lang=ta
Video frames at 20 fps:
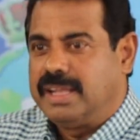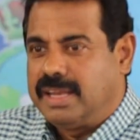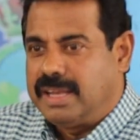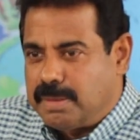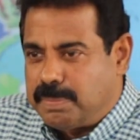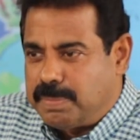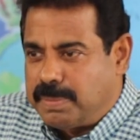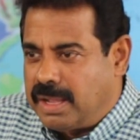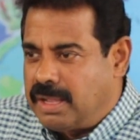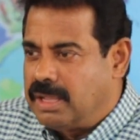
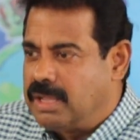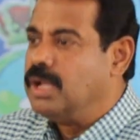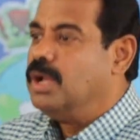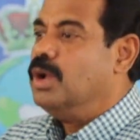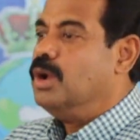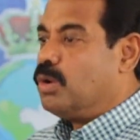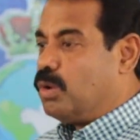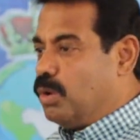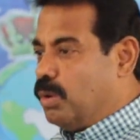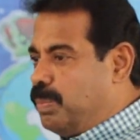என்னப்பா
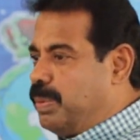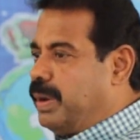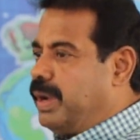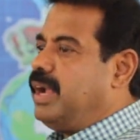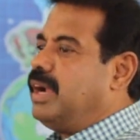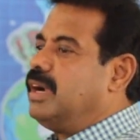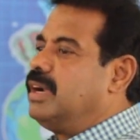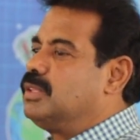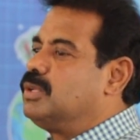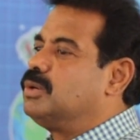
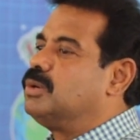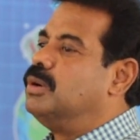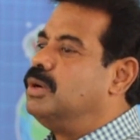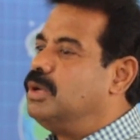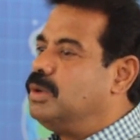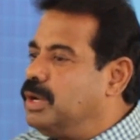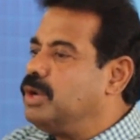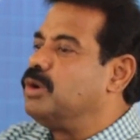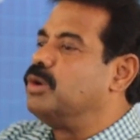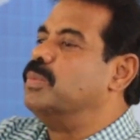குப்பையை எடுத்து
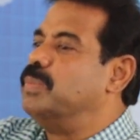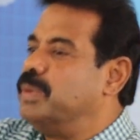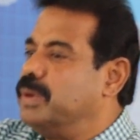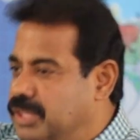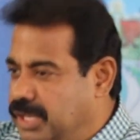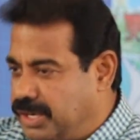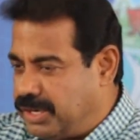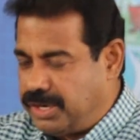கொண்டு போய் குப்பை